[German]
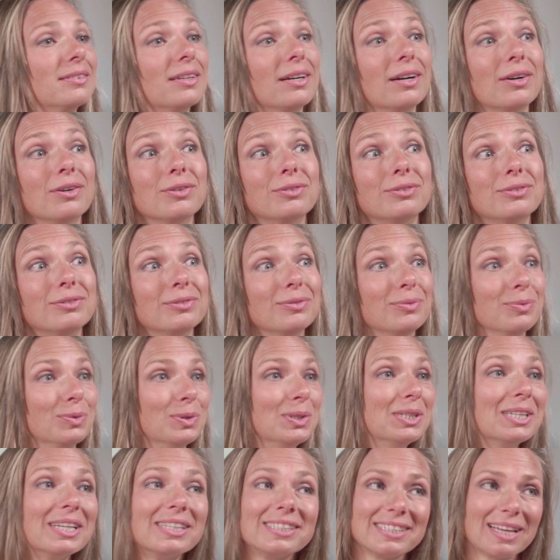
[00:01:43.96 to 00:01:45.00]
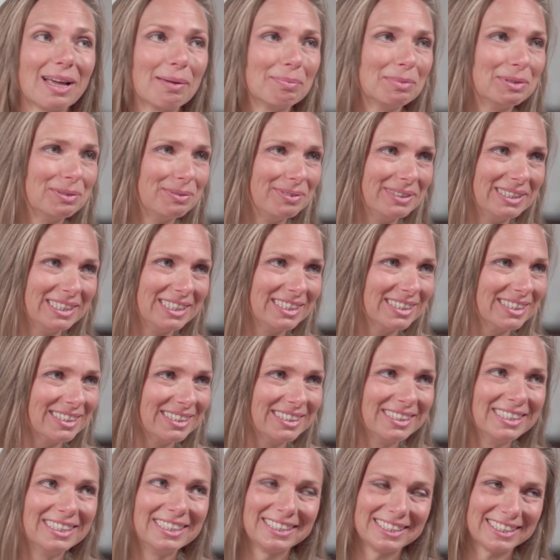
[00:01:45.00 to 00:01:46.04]
auf wundersame Wege
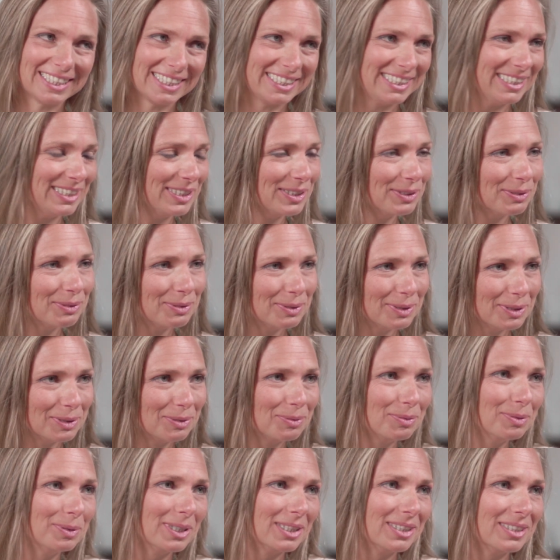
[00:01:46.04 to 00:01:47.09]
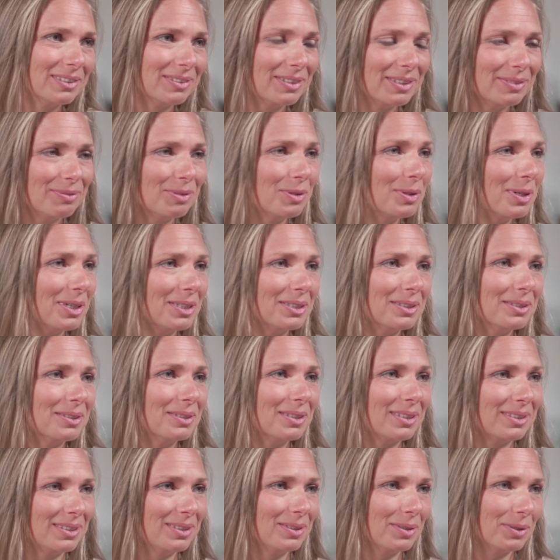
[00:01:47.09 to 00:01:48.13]
dahin geführt wor äh, worden,
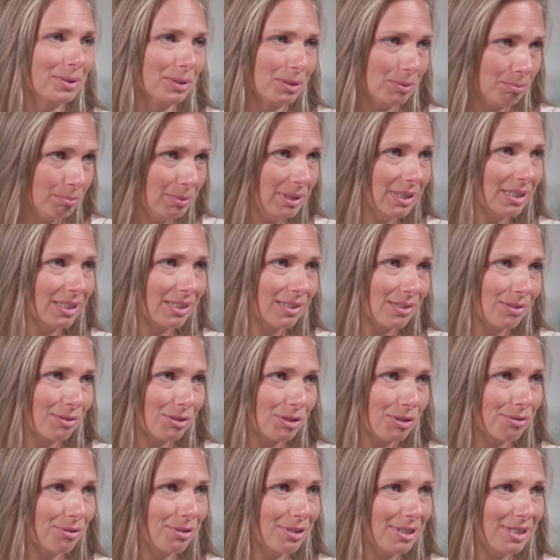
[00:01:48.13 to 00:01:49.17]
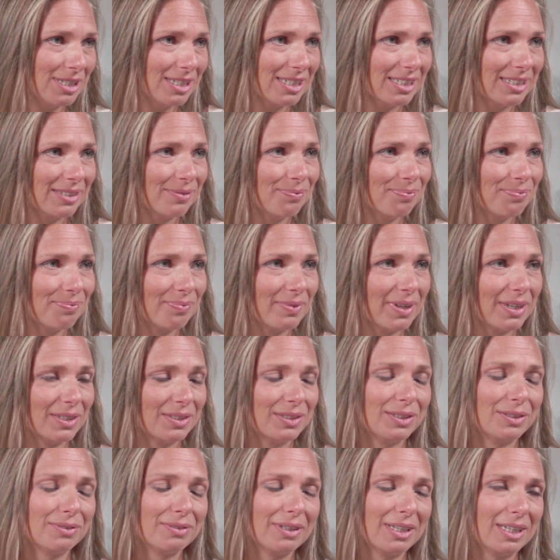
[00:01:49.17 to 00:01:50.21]
die Eurythmie dann zu studieren. Also
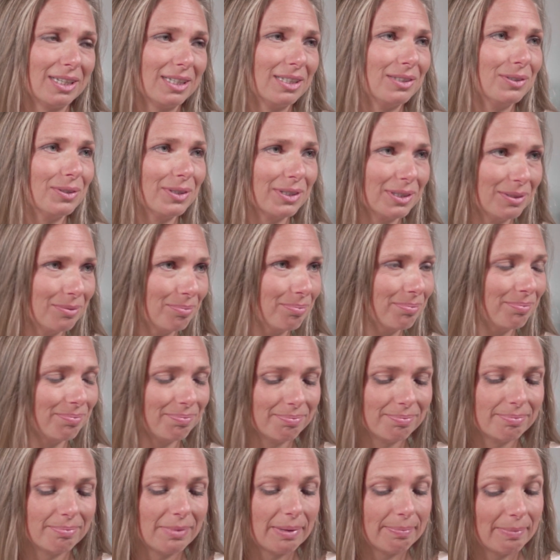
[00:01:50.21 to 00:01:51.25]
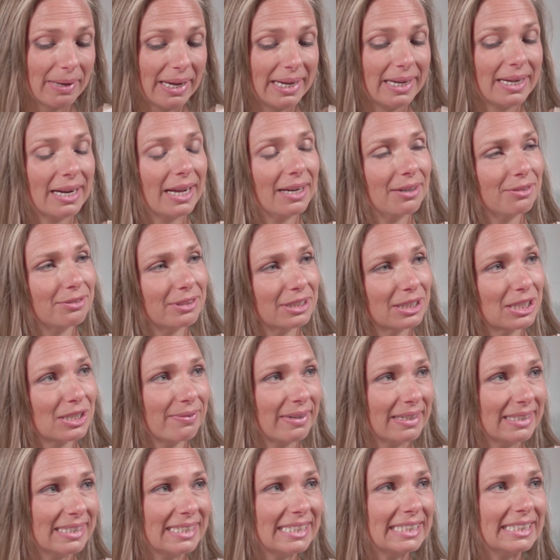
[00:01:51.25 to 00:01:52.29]
ich war dann noch in meinen Anfang
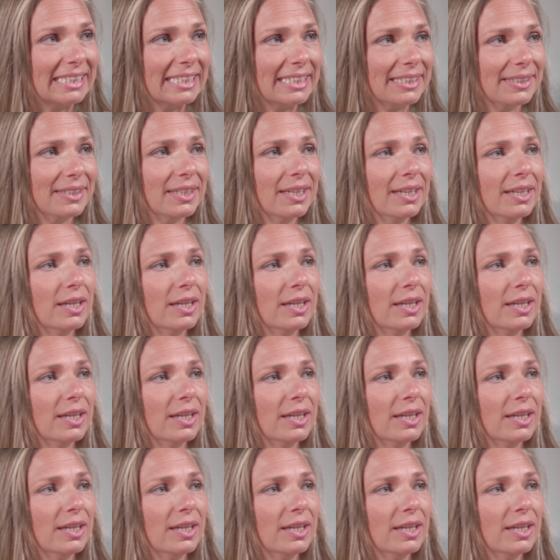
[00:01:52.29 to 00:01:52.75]
20ern.